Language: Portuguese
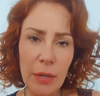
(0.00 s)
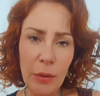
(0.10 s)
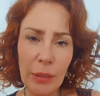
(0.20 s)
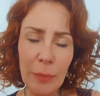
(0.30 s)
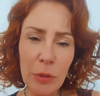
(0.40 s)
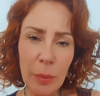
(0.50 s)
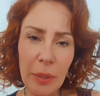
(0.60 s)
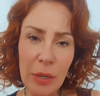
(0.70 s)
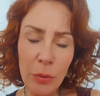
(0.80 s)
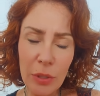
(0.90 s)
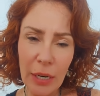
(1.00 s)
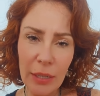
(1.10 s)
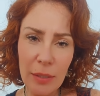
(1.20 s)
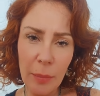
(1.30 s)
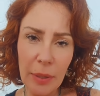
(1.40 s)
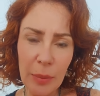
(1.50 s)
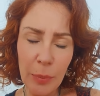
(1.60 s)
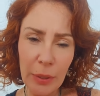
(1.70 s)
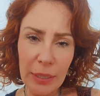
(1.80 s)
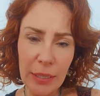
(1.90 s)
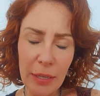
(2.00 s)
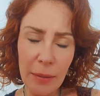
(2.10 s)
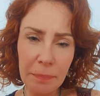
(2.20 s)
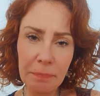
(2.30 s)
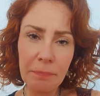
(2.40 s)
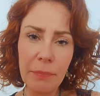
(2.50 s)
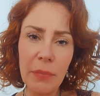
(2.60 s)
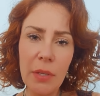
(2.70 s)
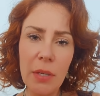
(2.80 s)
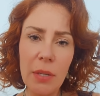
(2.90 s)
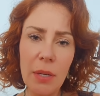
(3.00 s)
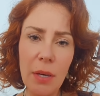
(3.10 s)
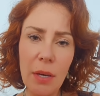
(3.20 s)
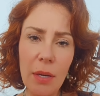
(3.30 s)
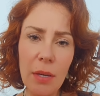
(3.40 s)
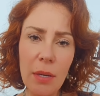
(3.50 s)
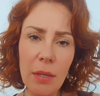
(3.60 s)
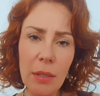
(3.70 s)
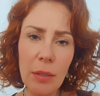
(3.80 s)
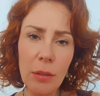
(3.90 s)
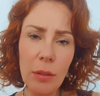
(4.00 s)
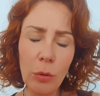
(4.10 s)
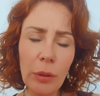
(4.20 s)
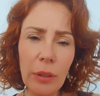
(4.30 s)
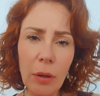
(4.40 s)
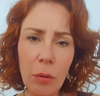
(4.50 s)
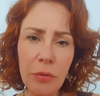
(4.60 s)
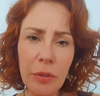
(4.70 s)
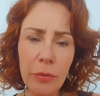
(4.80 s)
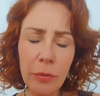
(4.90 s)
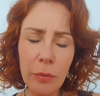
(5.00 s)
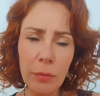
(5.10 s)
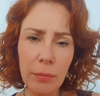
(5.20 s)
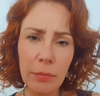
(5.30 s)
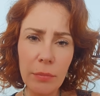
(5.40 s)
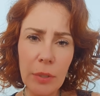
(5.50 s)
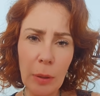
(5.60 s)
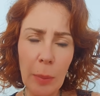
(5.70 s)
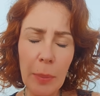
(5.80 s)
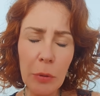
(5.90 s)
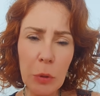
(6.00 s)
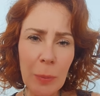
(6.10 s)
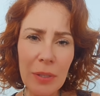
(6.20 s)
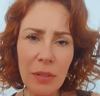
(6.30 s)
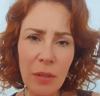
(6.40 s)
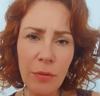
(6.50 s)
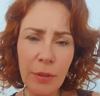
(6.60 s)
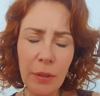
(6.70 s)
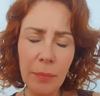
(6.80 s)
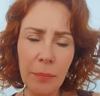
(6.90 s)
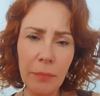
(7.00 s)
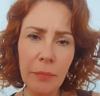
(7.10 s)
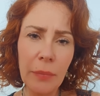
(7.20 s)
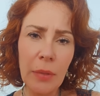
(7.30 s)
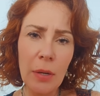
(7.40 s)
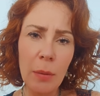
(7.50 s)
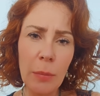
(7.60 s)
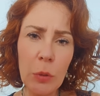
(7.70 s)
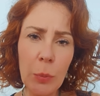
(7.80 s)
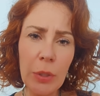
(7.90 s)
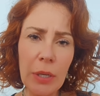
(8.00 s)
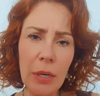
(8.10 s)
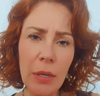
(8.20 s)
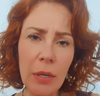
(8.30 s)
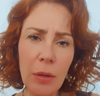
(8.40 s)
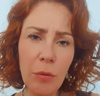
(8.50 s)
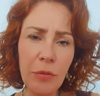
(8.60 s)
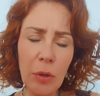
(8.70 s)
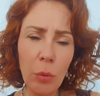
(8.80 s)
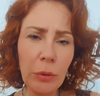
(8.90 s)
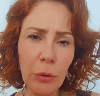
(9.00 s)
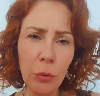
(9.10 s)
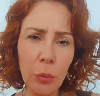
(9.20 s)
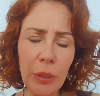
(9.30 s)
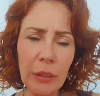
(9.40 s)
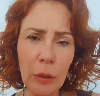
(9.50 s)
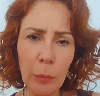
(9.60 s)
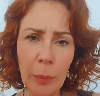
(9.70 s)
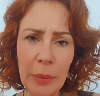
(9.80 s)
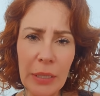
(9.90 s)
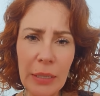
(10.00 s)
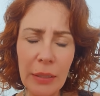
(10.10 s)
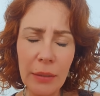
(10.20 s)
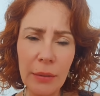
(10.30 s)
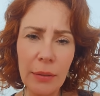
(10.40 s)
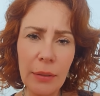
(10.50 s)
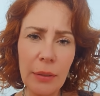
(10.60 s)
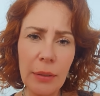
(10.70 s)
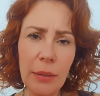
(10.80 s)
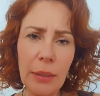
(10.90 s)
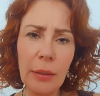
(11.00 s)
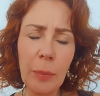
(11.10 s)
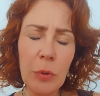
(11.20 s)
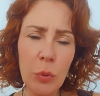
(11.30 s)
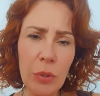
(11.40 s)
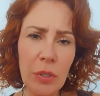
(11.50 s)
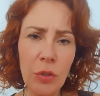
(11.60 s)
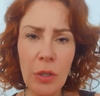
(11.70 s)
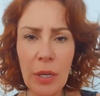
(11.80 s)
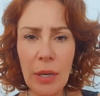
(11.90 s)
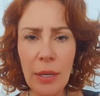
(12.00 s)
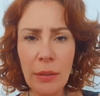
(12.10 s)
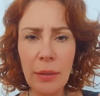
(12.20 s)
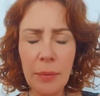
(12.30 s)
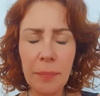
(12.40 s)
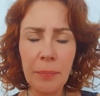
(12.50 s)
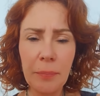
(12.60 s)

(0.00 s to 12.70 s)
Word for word: Olá, meus amigos, Carla Zambelli por aqui. É, eu tô entrando ao vivo sem uma pauta específica, mas porque eu vi ontem no Twitter uma briga entre pessoas da direita.